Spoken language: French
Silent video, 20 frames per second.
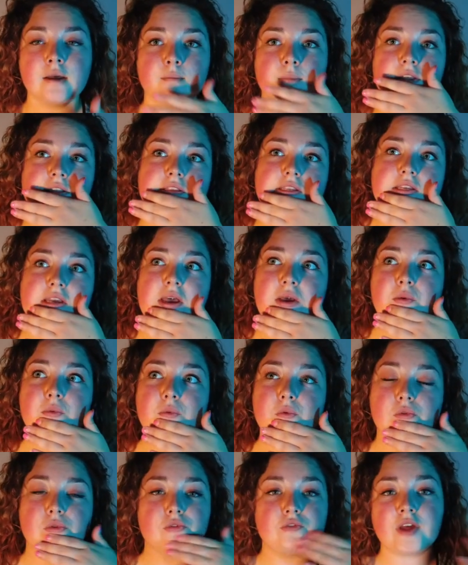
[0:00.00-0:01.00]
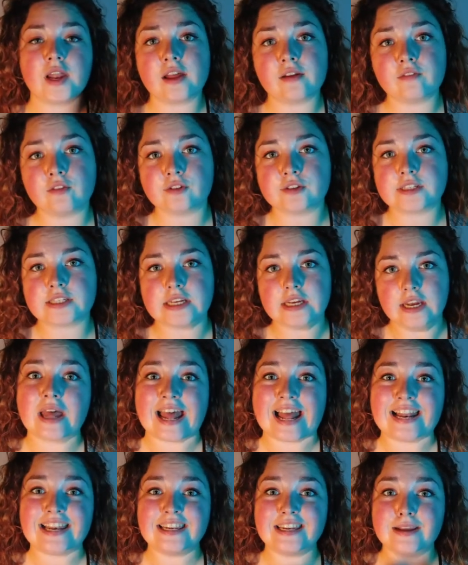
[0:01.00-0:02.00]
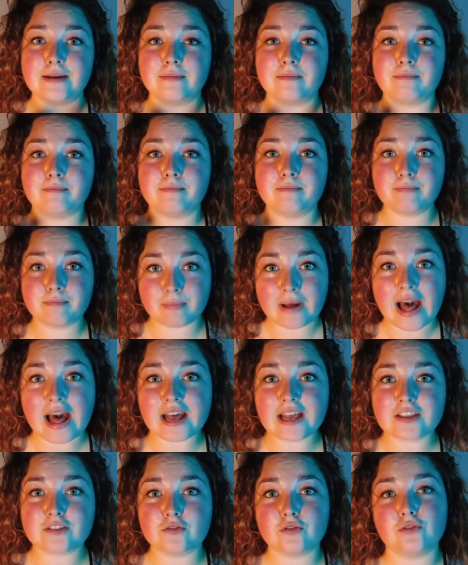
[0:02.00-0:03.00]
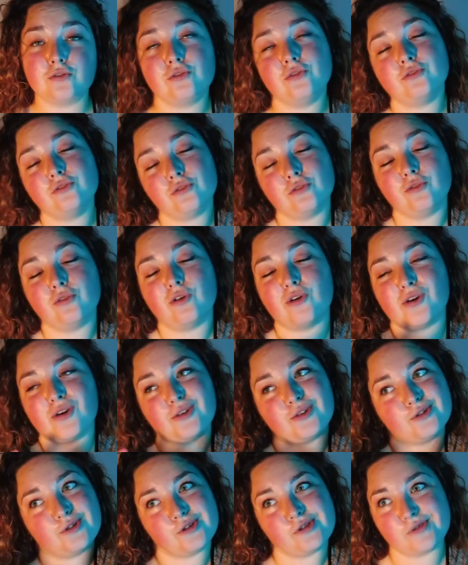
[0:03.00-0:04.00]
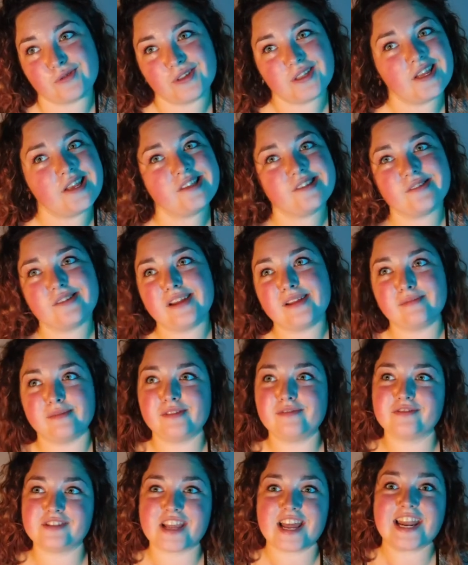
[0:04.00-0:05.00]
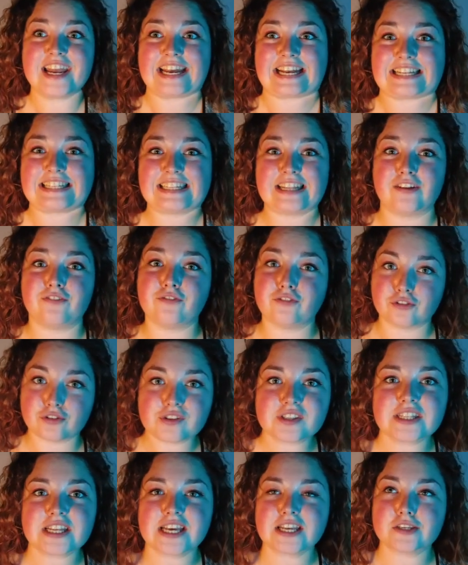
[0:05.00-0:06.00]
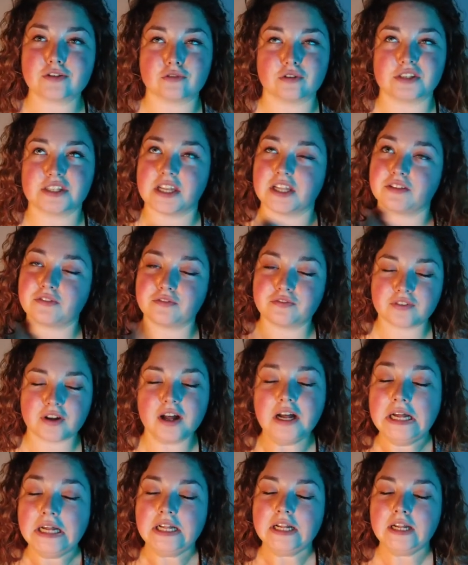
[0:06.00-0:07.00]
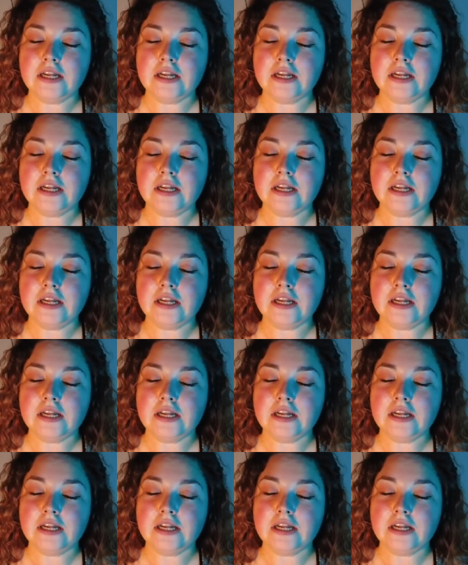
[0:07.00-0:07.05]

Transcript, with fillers: parce qu'il y a eu une nouvelle avancée, elle n'est pas résolue donc euh, je suis désolée mais vous allez rester frustrés sur cette fin